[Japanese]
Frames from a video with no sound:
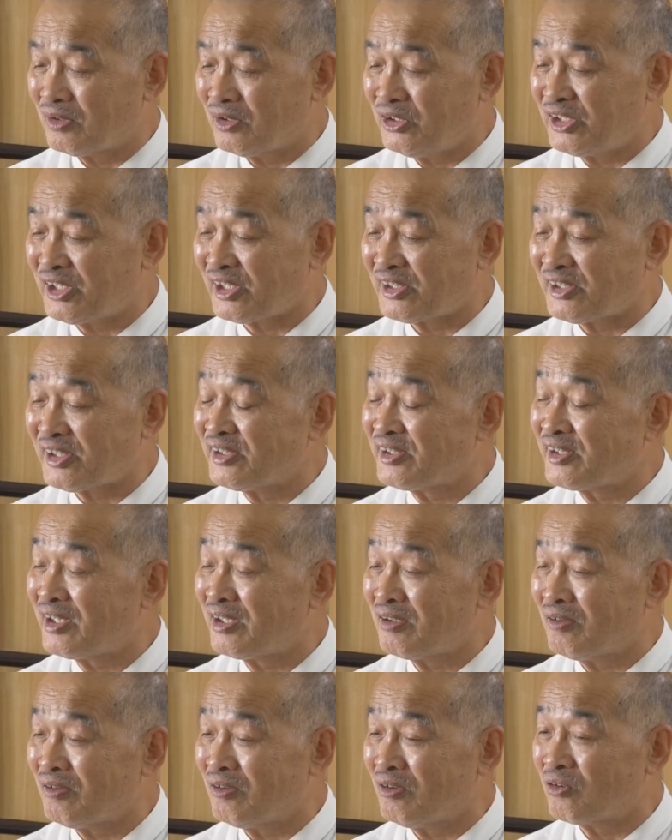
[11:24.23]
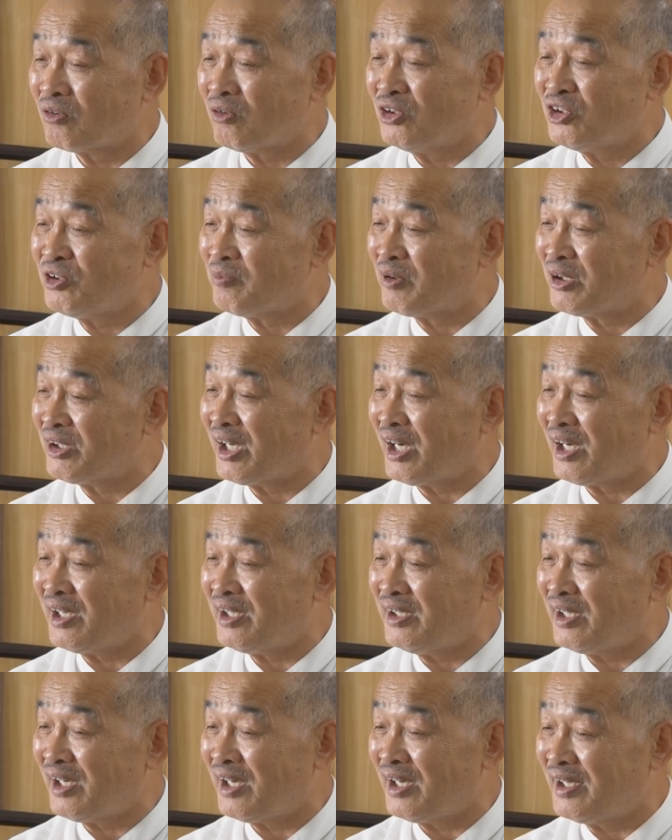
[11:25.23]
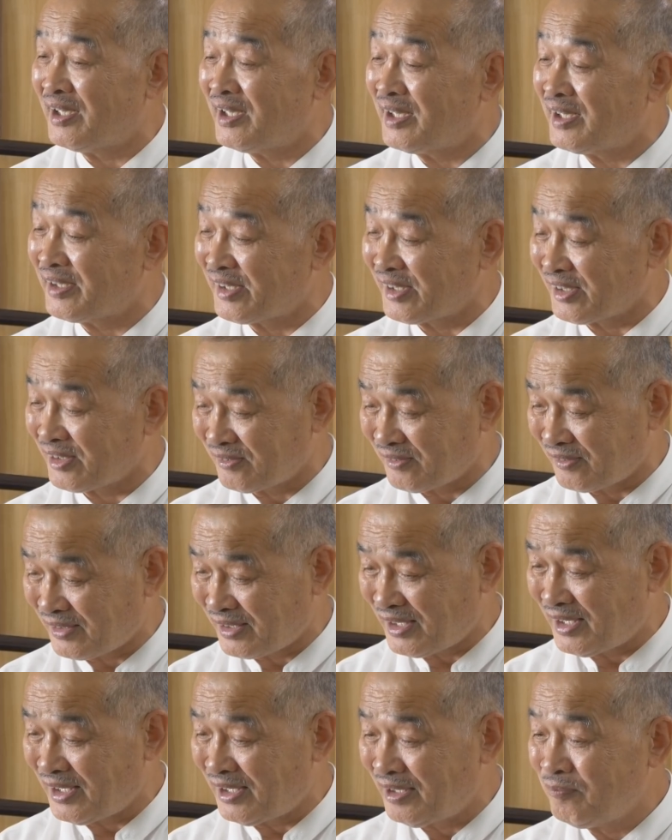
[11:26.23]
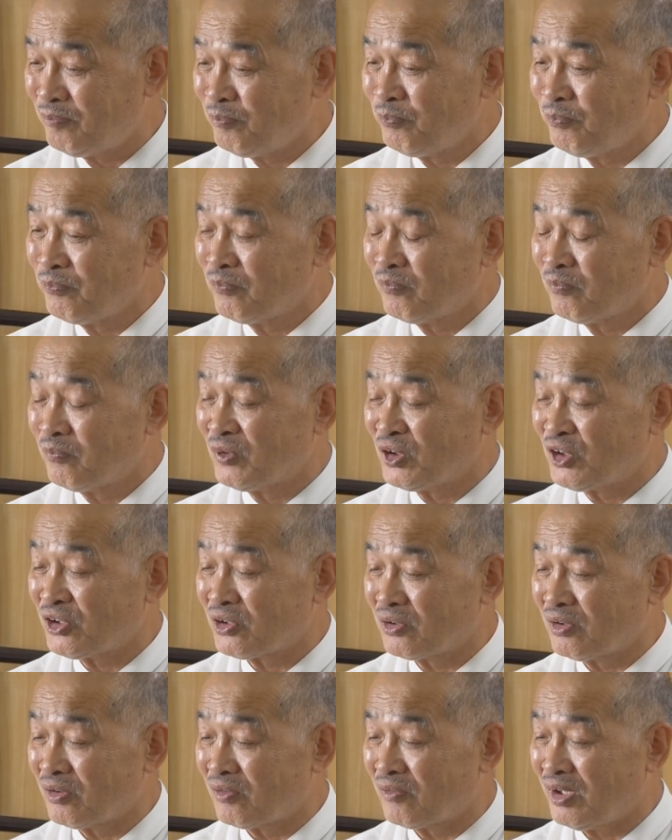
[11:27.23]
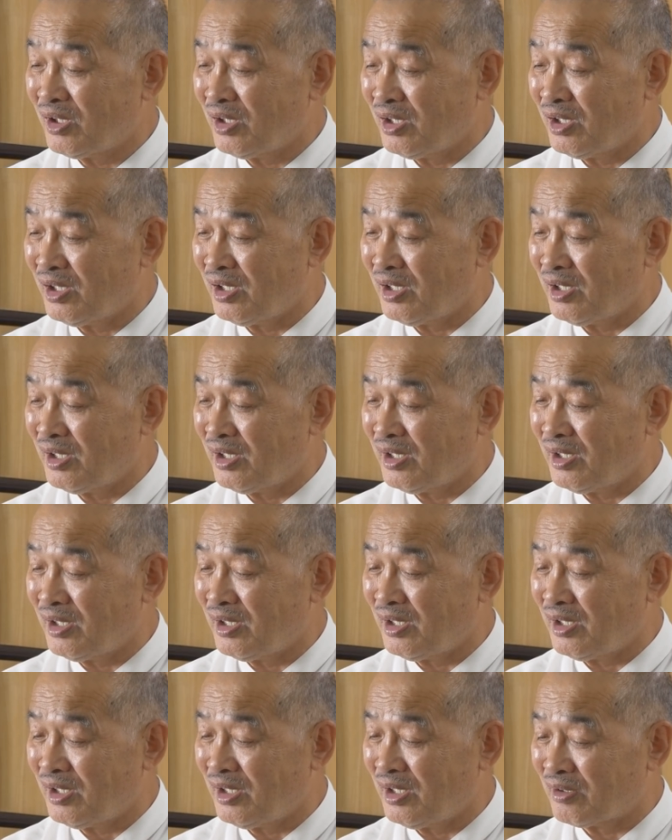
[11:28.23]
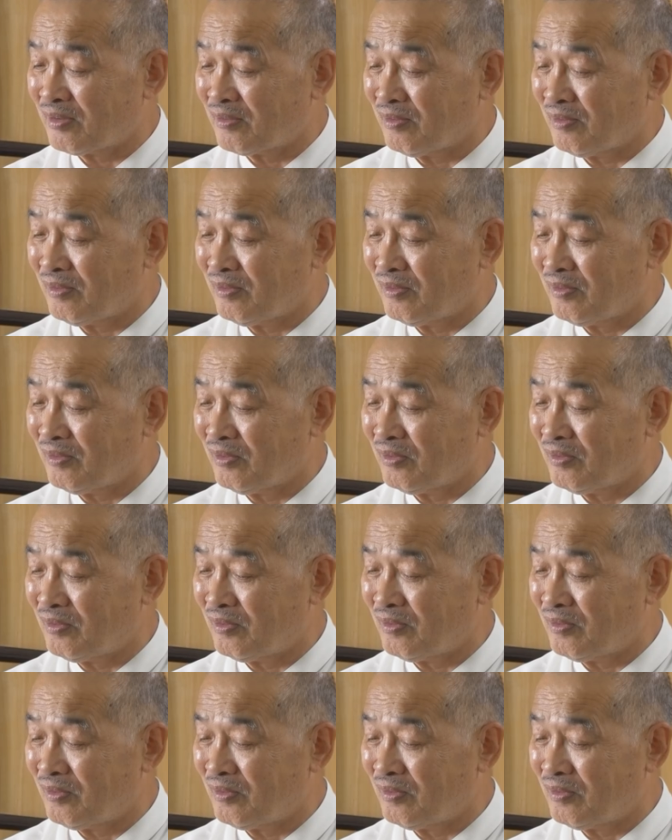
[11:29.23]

久先生のご一門に入られたとかもしくはあの